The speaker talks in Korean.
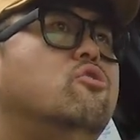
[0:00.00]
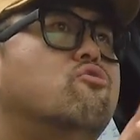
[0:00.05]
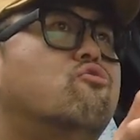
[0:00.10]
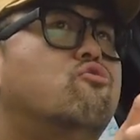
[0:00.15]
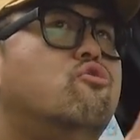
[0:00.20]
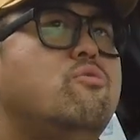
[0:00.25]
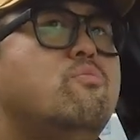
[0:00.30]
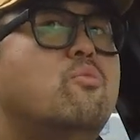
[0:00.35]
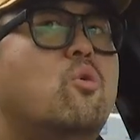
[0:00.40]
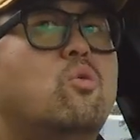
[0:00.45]

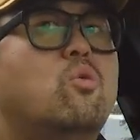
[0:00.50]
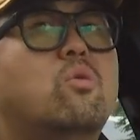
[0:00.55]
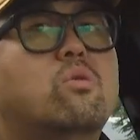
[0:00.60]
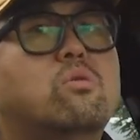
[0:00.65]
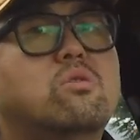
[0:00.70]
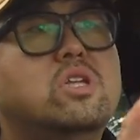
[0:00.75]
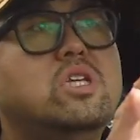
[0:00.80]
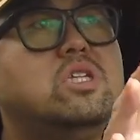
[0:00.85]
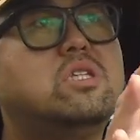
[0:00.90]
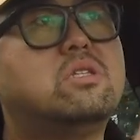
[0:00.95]
구입
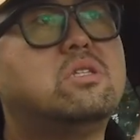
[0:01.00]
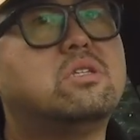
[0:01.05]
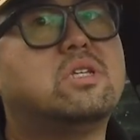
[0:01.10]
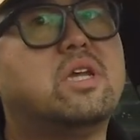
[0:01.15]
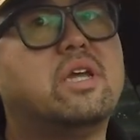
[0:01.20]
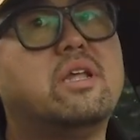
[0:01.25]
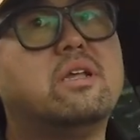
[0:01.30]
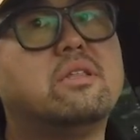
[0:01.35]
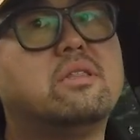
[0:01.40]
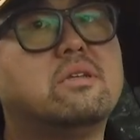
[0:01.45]
목록 리스트
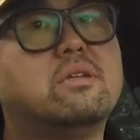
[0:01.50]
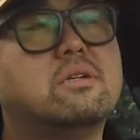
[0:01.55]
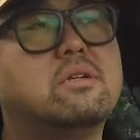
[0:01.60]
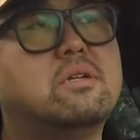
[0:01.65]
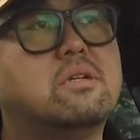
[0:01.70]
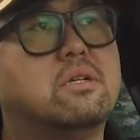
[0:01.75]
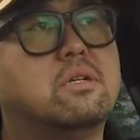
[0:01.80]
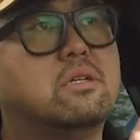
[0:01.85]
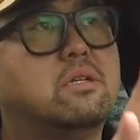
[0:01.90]
차량들을